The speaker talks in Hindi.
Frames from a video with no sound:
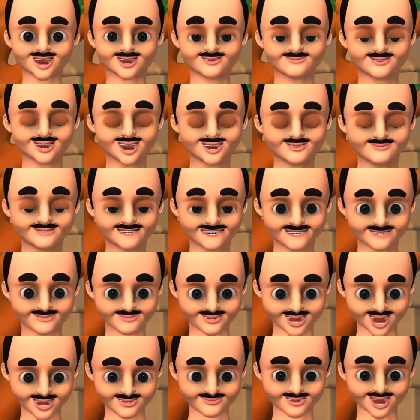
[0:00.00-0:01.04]
अरे
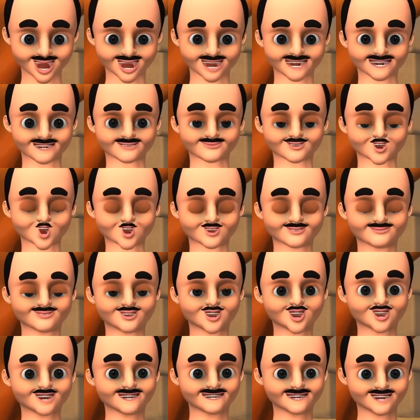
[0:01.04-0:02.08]
ठीक है भैया जो
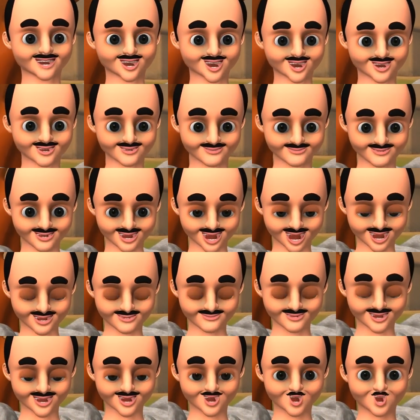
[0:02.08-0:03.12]
तुम्हारी मर्जी चाहे
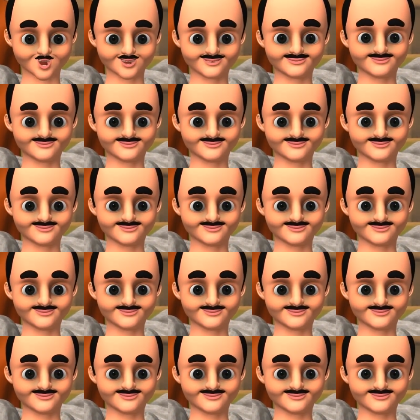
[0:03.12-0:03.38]
करो